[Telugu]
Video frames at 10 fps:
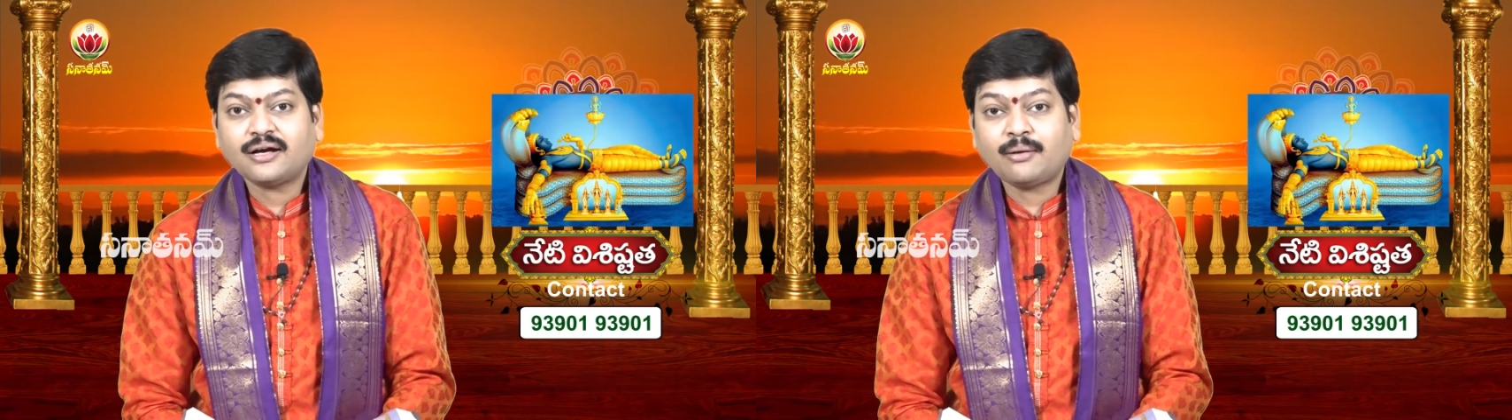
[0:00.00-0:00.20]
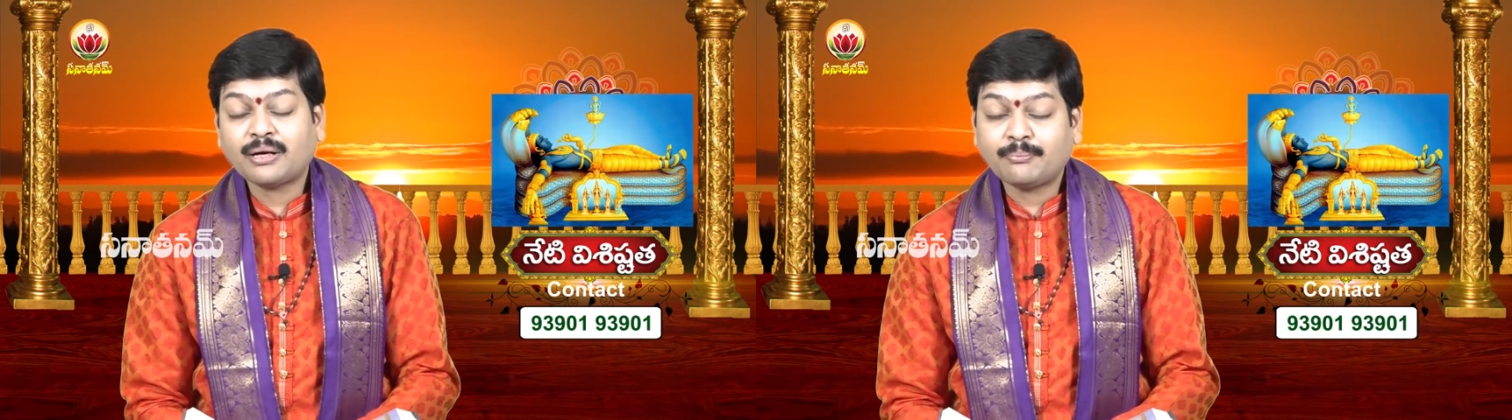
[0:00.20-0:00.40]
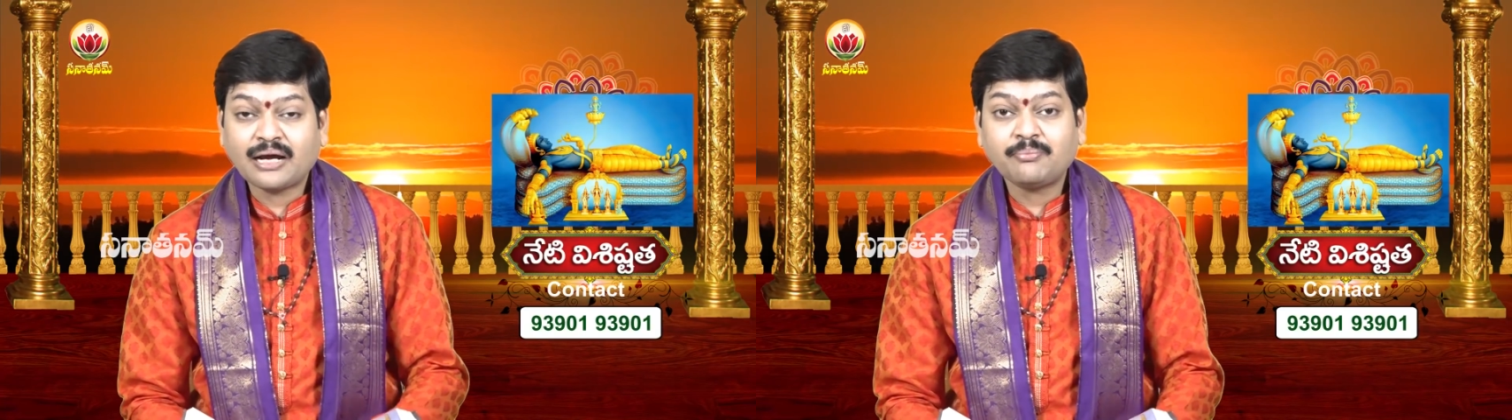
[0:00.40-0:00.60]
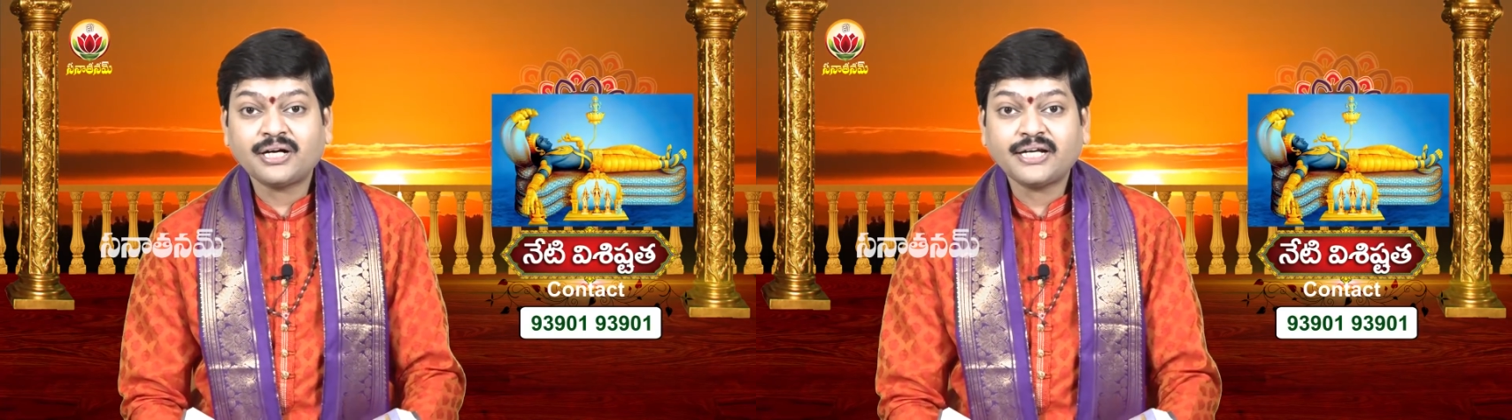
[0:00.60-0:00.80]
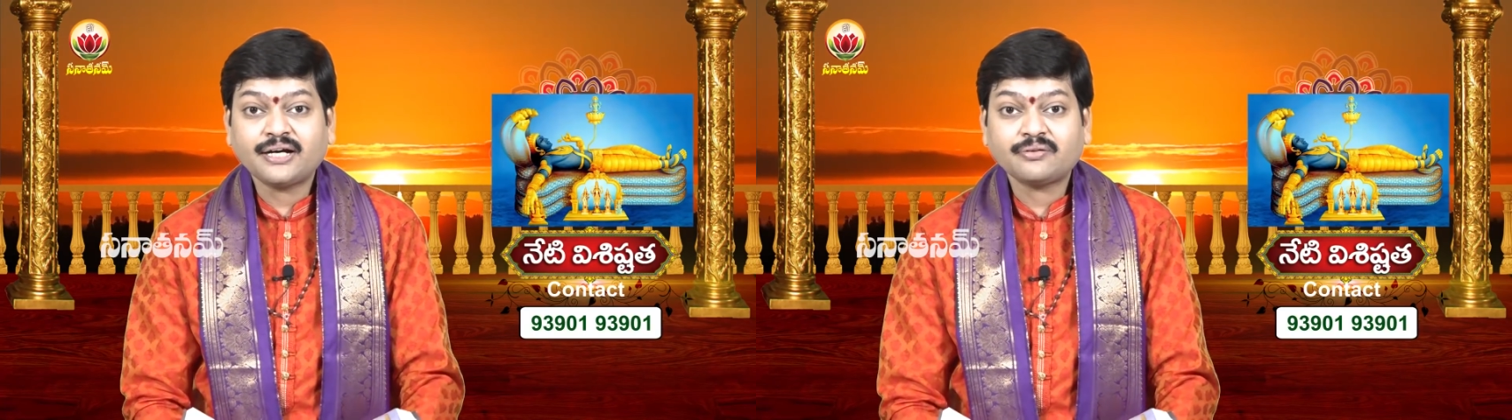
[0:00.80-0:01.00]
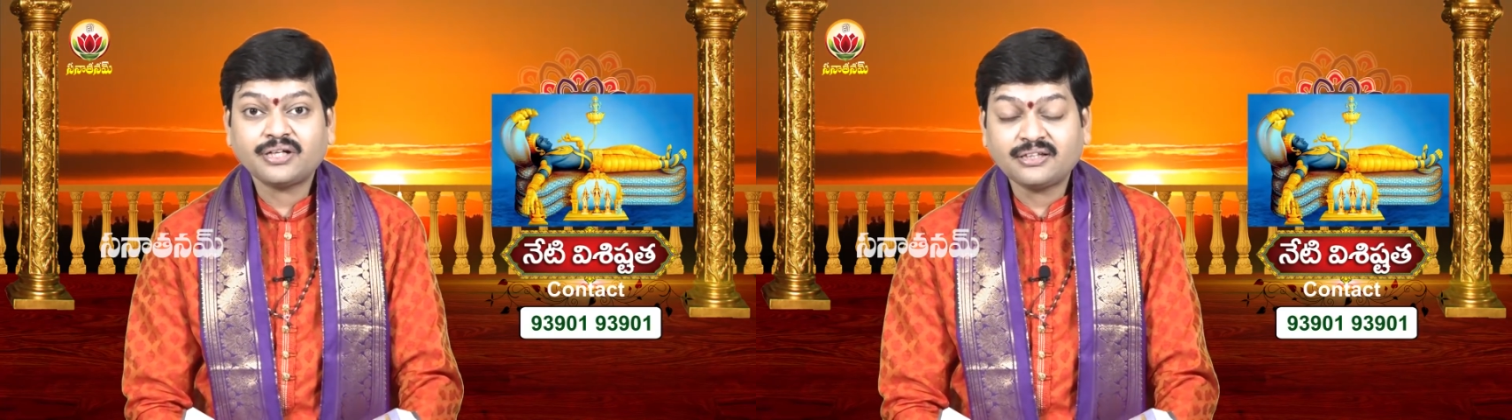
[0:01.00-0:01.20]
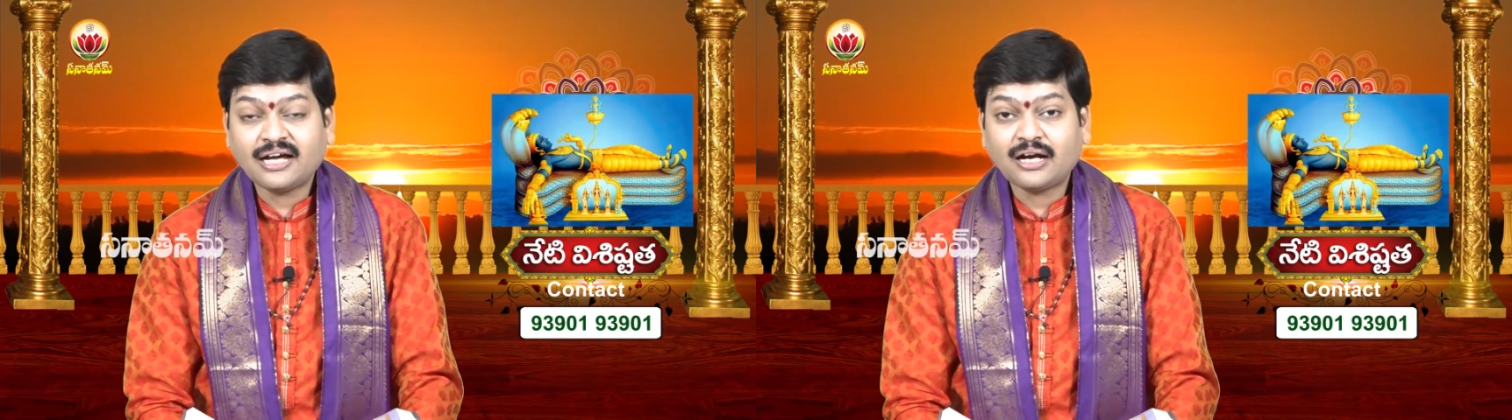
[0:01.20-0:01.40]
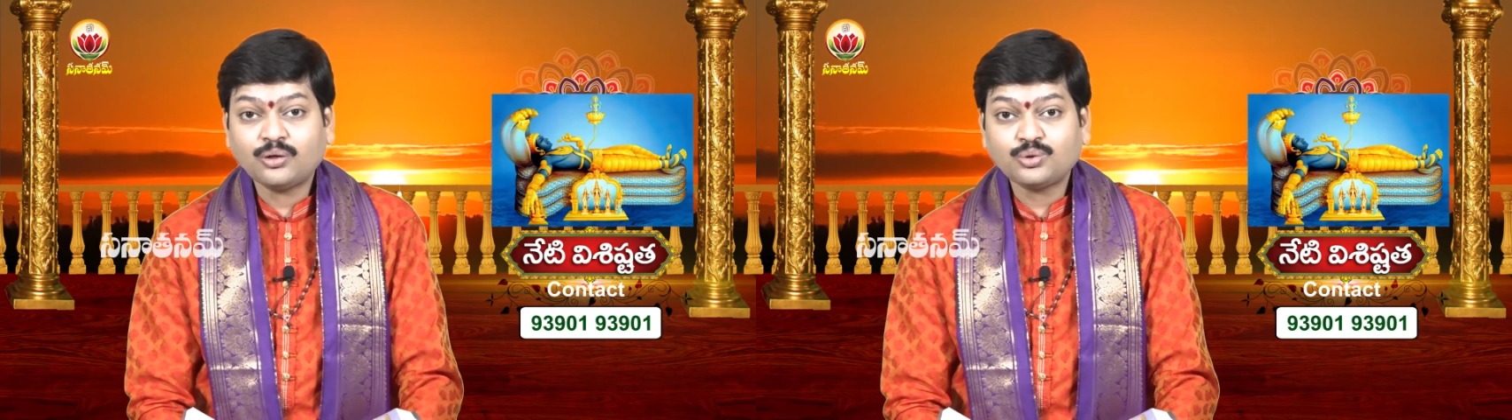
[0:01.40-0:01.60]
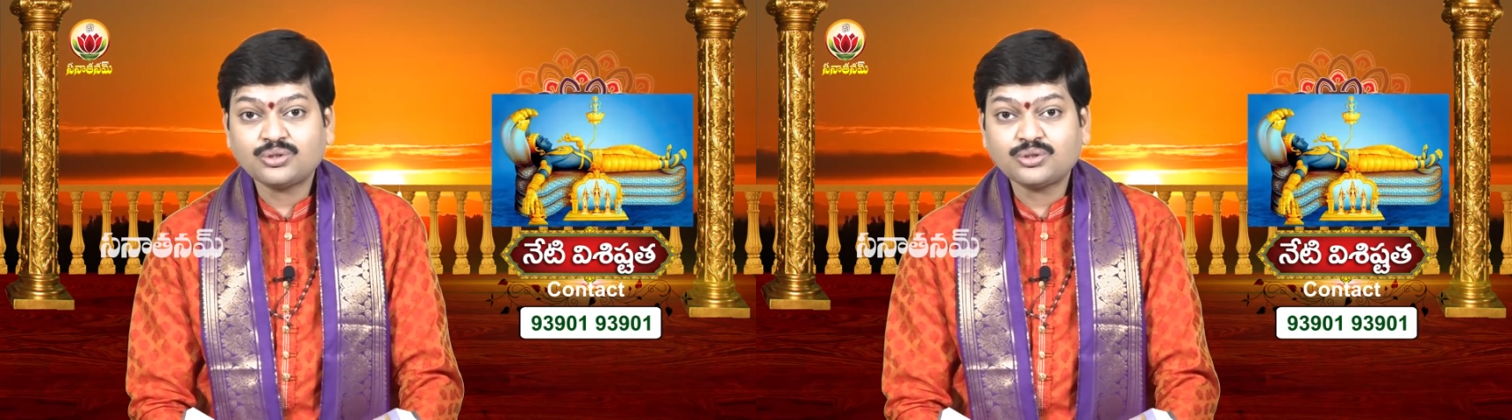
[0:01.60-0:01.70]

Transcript: అప్పుడు ఆ బ్రాహ్మణుడు అడిగాడు నేను దారిలో